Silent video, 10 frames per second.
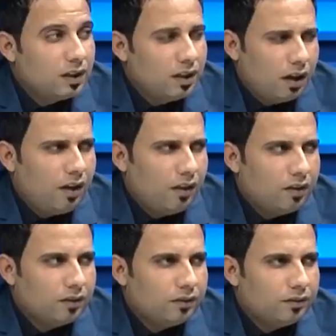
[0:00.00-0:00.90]
اي احضر
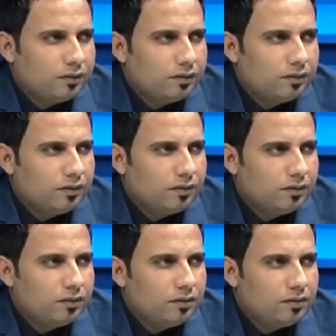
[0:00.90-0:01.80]
ما
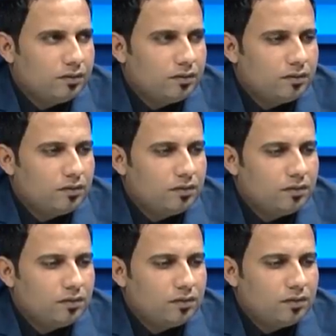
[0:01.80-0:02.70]
فد يوم قرا
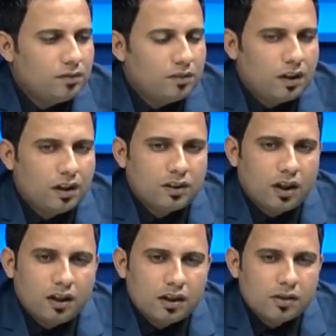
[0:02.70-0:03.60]
وانت موجود؟ الله
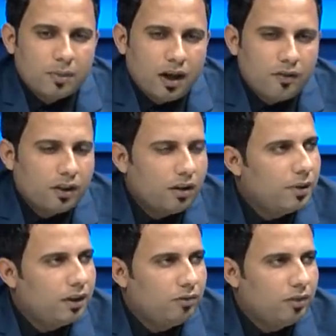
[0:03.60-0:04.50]
شاهد هسه ما حافظ
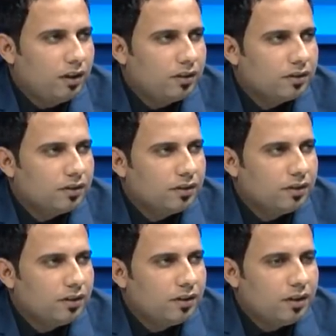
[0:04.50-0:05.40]
لبيت الولد
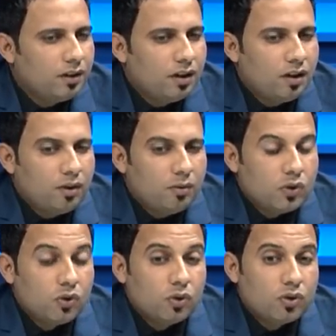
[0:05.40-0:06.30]

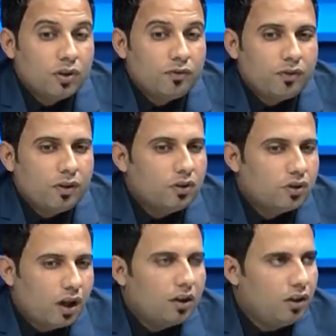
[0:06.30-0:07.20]
بس يوسف آه،
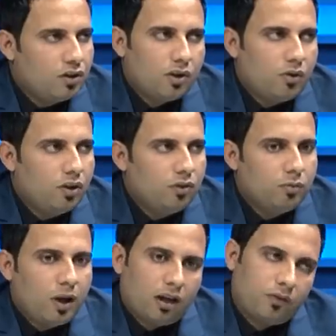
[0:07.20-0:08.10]
كان له جو حلو
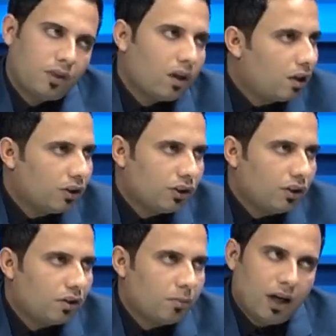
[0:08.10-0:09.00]
ما اعرف ترك
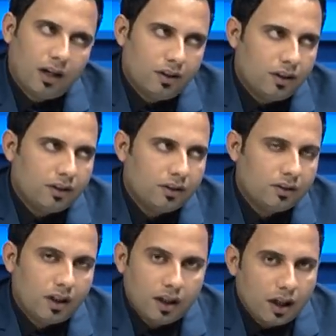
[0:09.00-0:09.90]
الشعر ما ادري
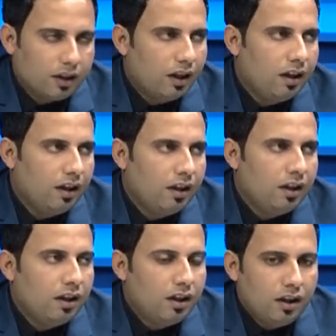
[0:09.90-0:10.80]
تحياتنا له
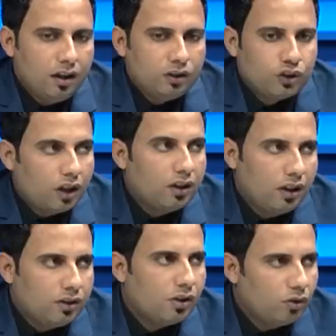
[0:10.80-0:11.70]
آه، كان
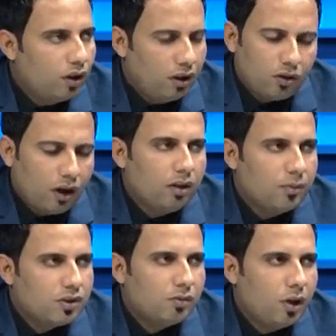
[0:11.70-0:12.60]
له جو يعني اكو عالم
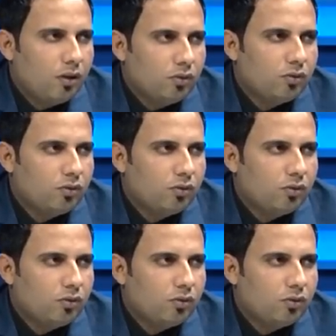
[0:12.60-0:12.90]
السمعه